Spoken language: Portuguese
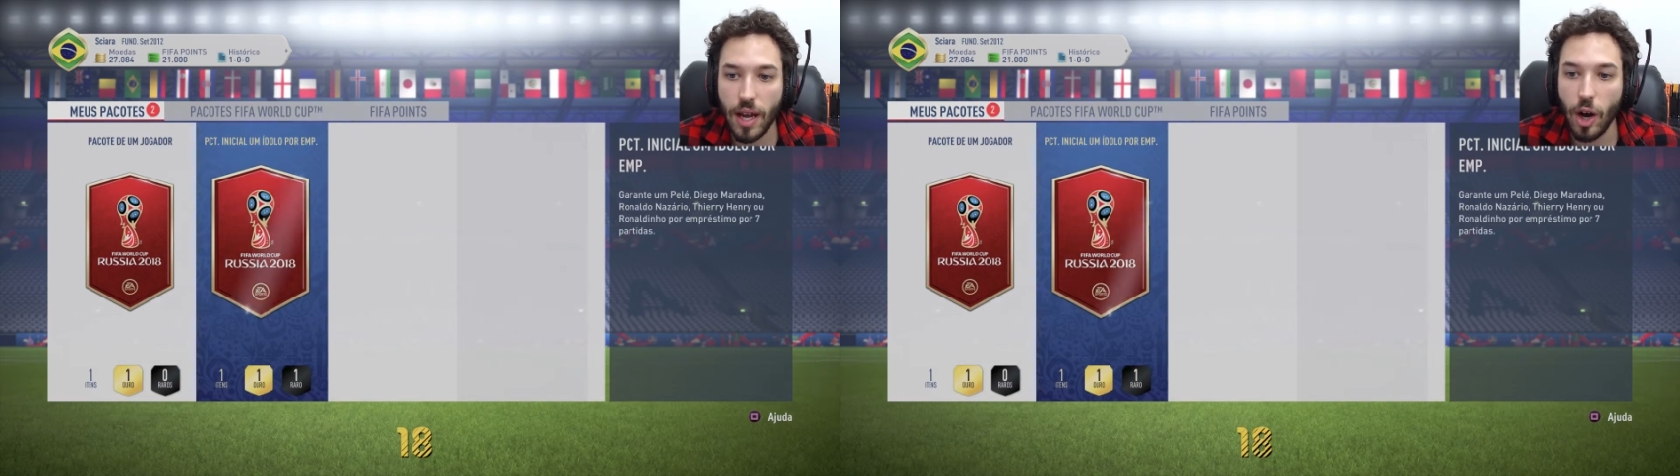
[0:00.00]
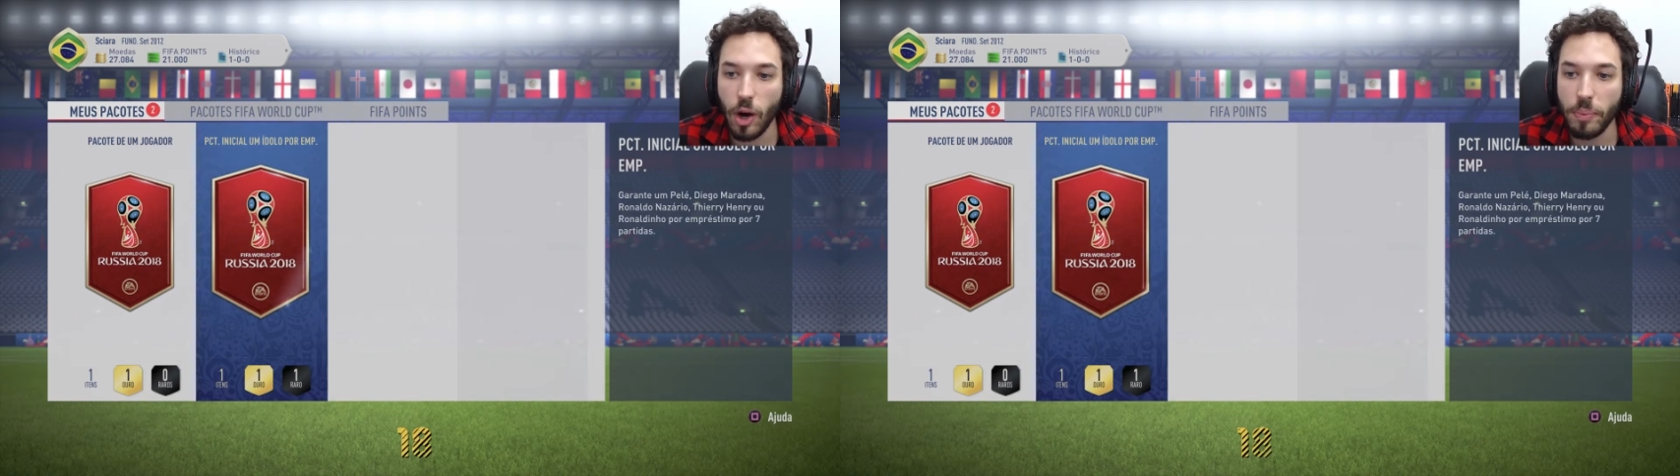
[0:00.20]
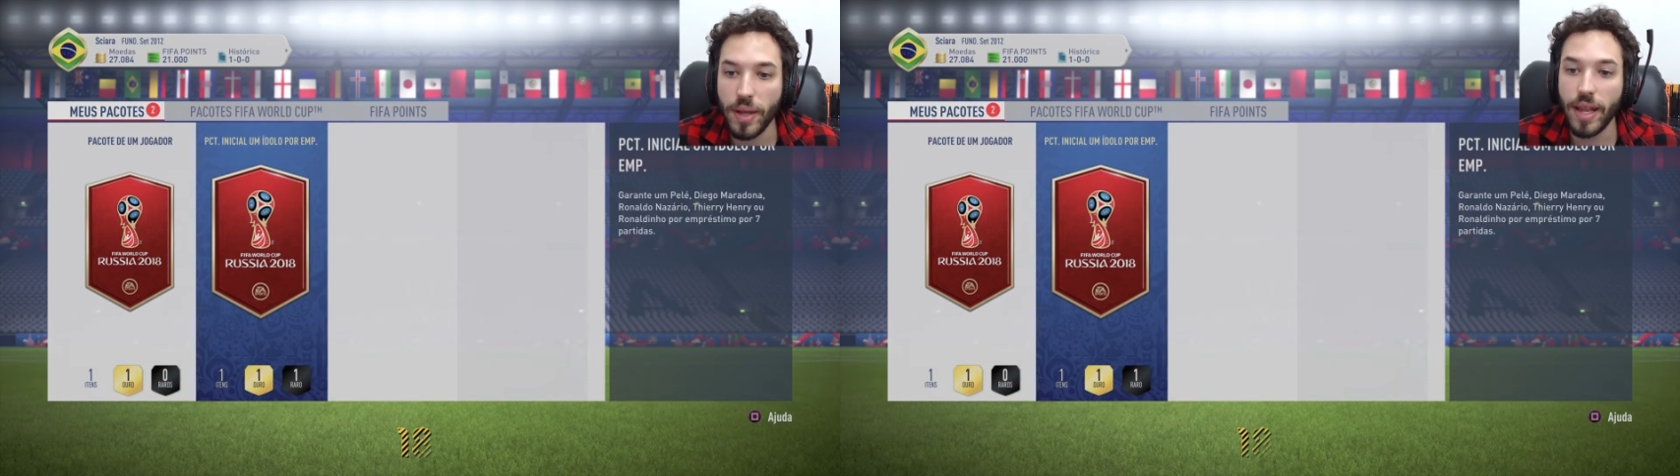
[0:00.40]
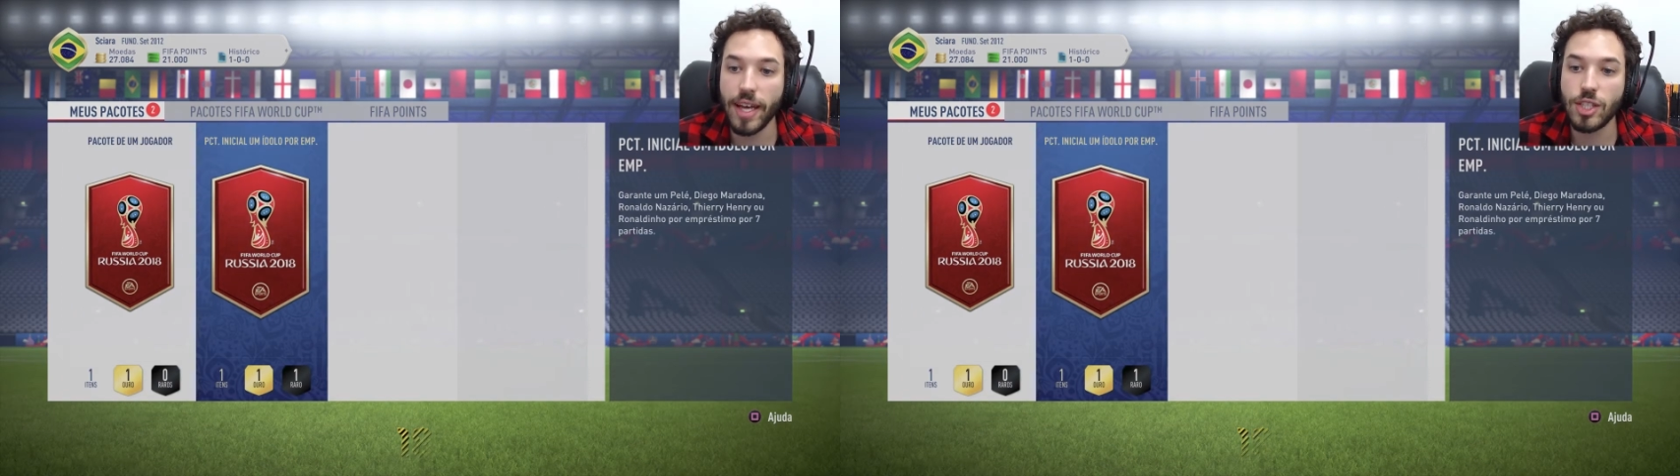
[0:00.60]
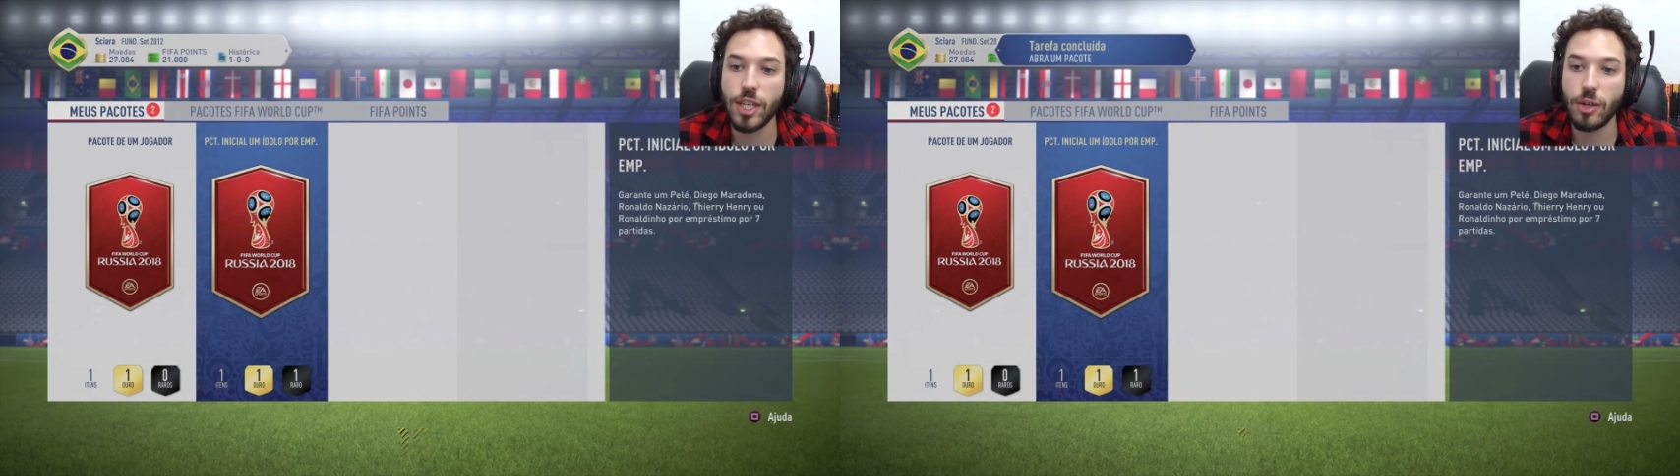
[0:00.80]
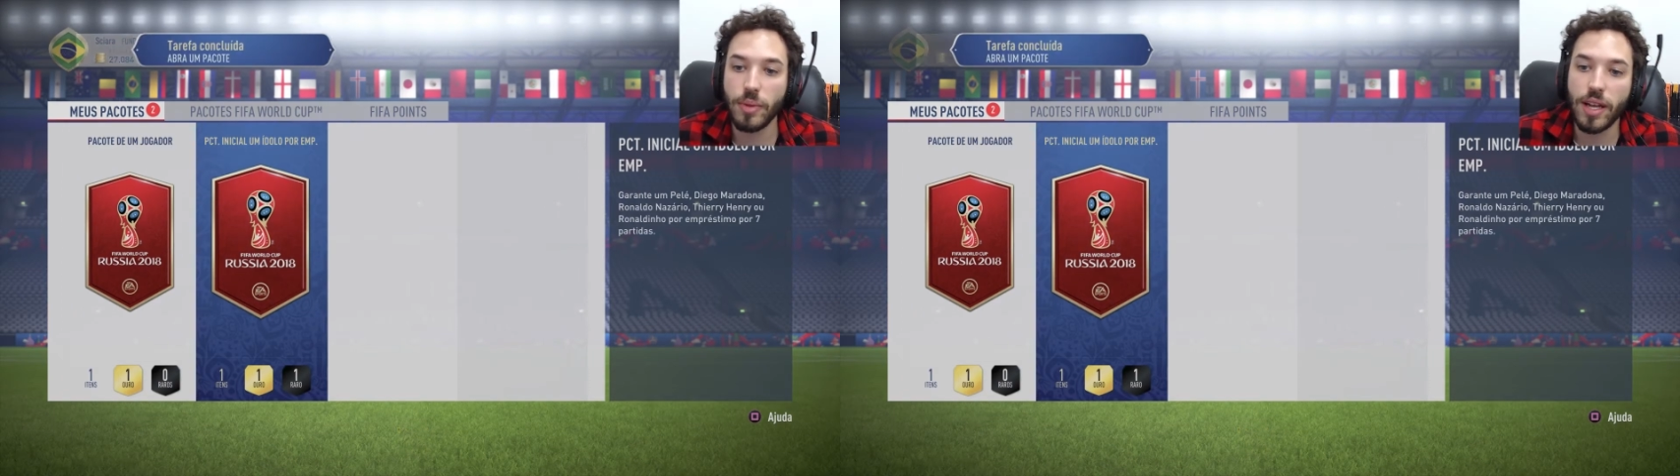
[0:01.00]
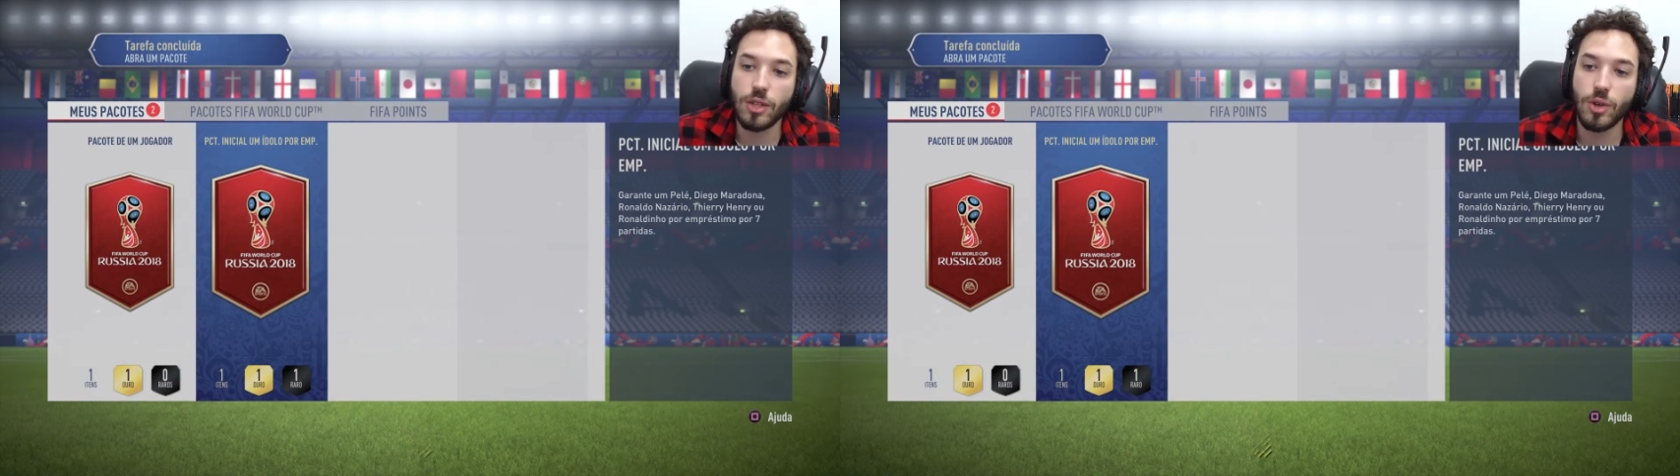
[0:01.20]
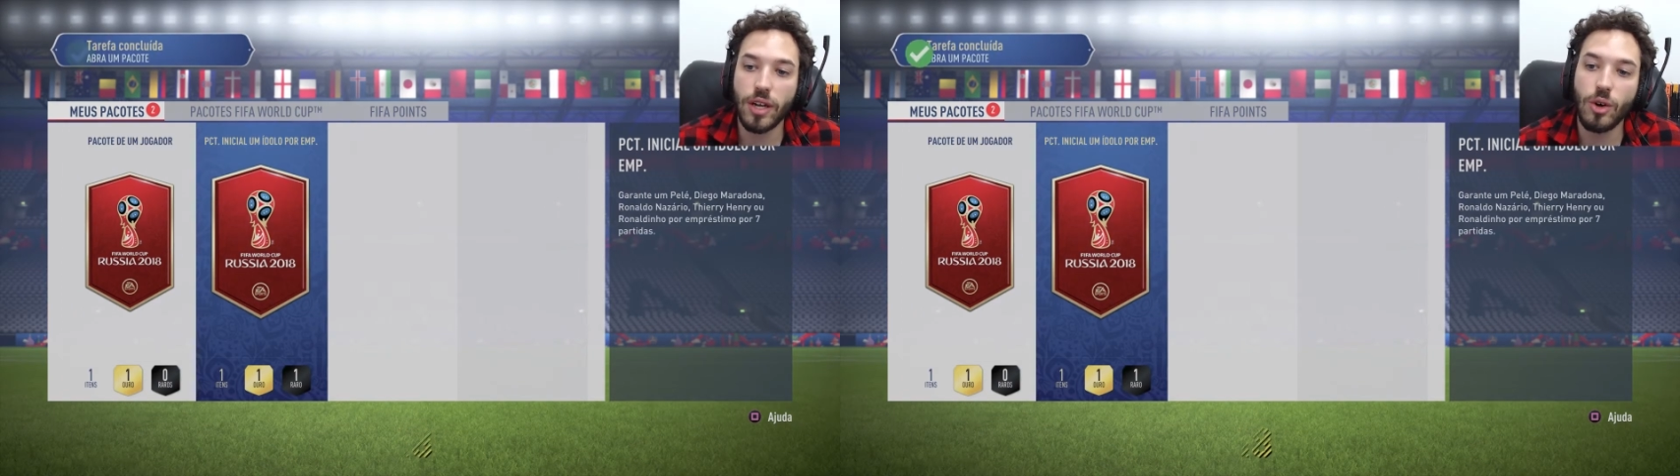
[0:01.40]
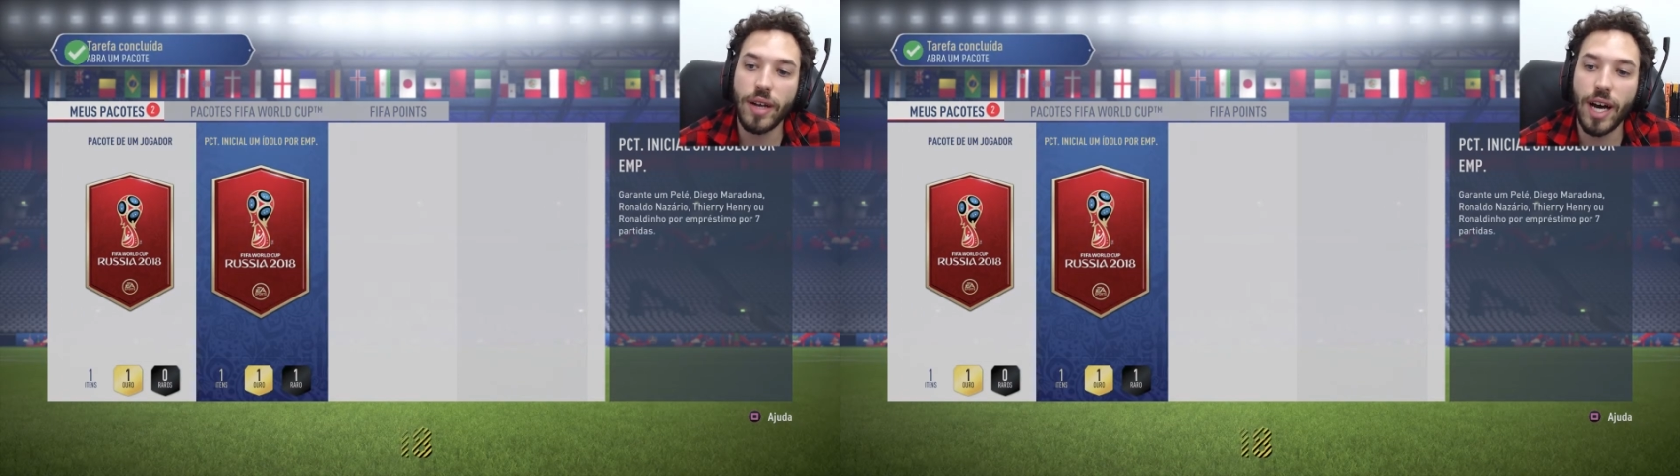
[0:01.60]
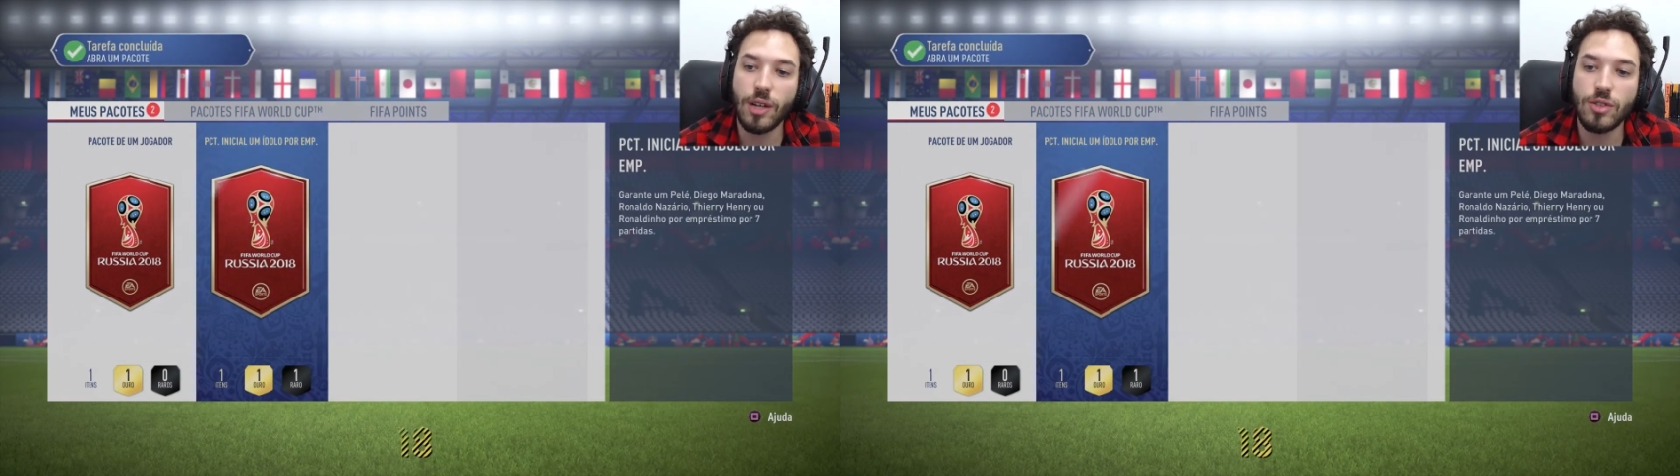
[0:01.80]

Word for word: Ah, ó, Pelé, Diego Maradona, Ronaldo,